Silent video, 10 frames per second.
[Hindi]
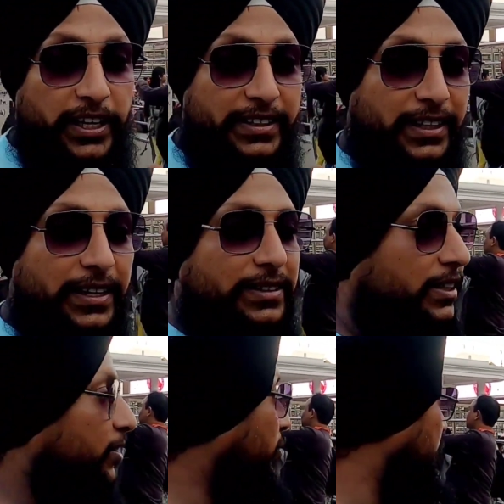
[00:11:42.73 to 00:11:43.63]
ढूंढना एक टास्क
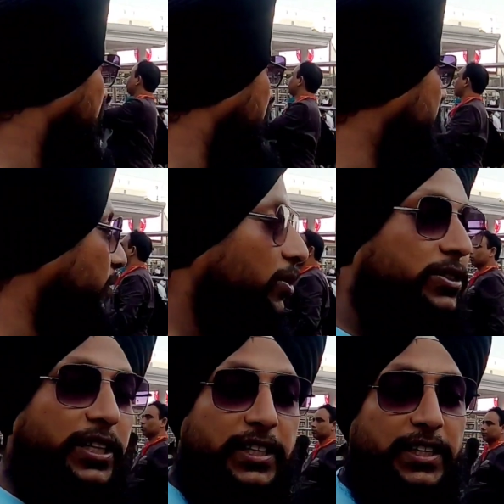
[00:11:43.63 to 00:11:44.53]
है क्योंकि पब्लिक बहुत
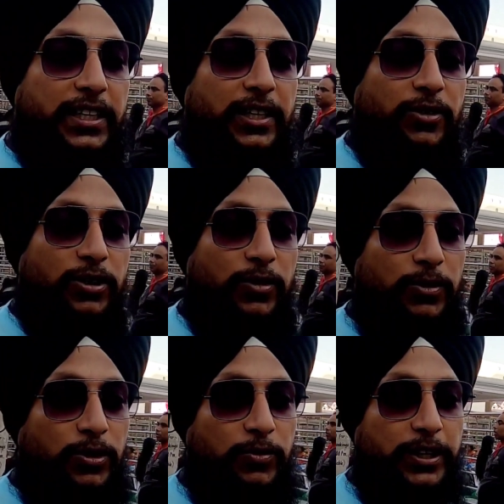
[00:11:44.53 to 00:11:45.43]
सारी है और हम
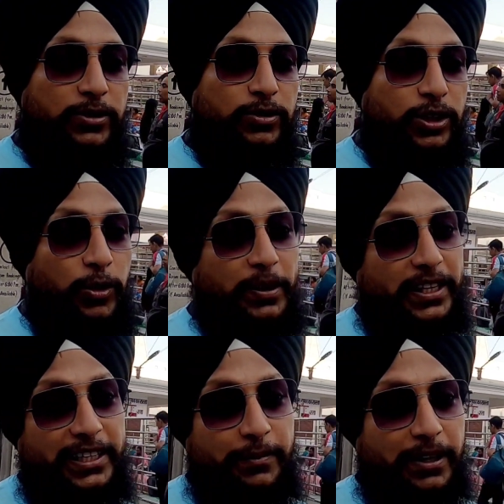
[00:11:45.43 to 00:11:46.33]
लोग एक दूसरे को
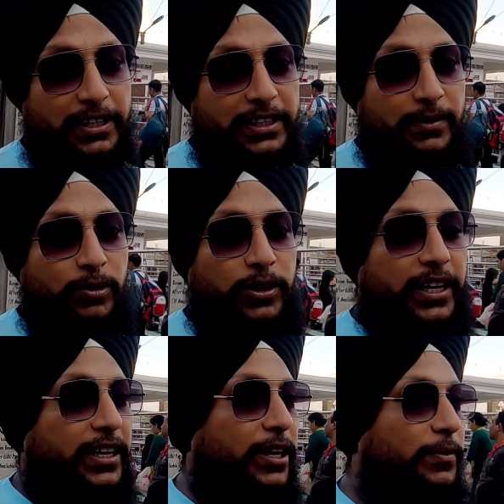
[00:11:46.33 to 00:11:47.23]
बता नहीं पा रहे कि हम लोग
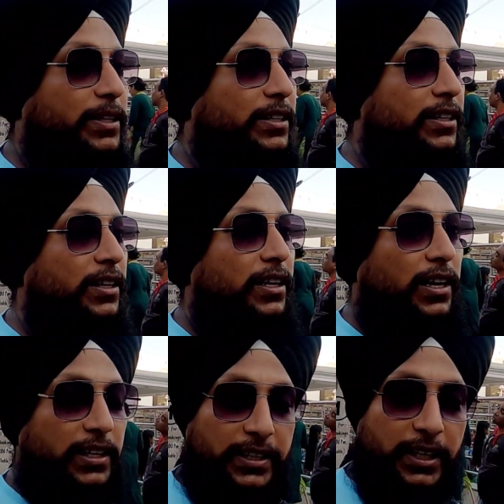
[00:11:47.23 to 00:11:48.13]
हैं कहाँ
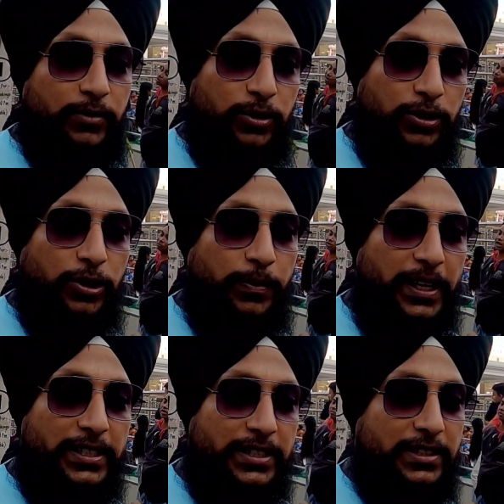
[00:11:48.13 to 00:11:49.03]
पर हालांकि हम दोनों के
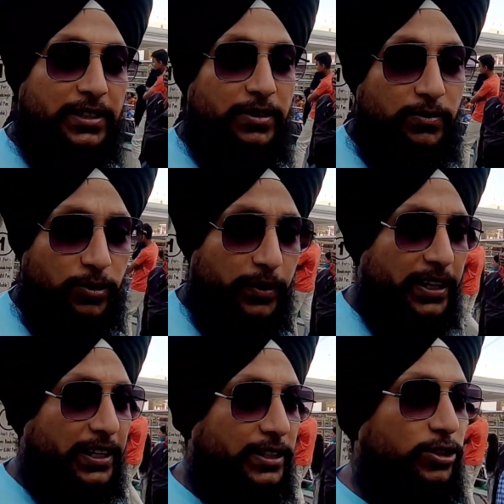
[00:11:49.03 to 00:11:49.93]
पास
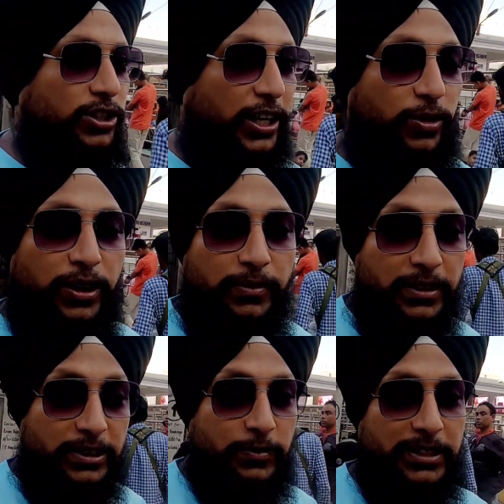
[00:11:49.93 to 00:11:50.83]
मोबाइल है जो चालू है
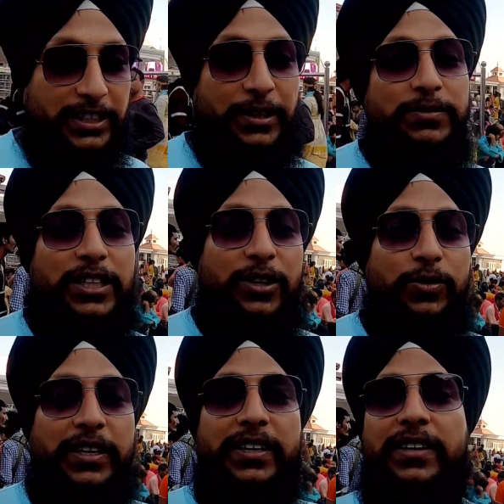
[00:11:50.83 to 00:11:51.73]
मतलब जिसमें सेम
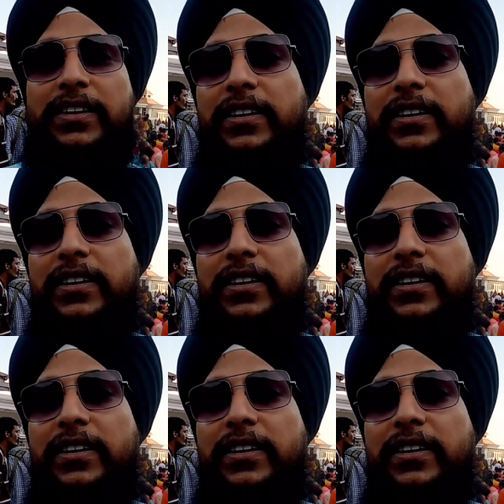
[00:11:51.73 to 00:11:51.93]
चालू है